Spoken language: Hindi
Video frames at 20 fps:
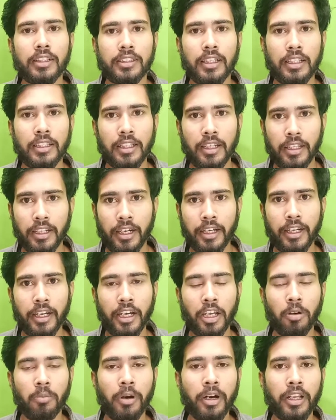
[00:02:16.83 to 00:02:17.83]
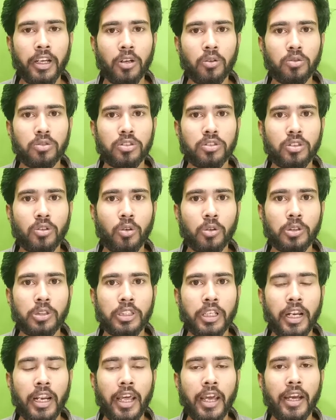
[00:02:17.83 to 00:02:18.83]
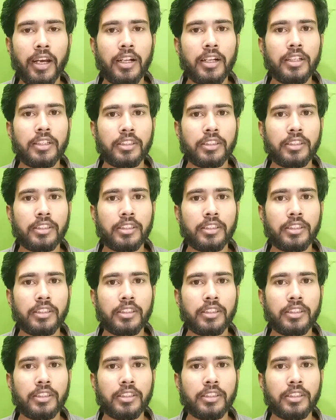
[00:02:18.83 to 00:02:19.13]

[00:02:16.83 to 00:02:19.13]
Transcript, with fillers: साथ ही रेंट एग्रीमेंट के कुछ क्वेश्चन हैं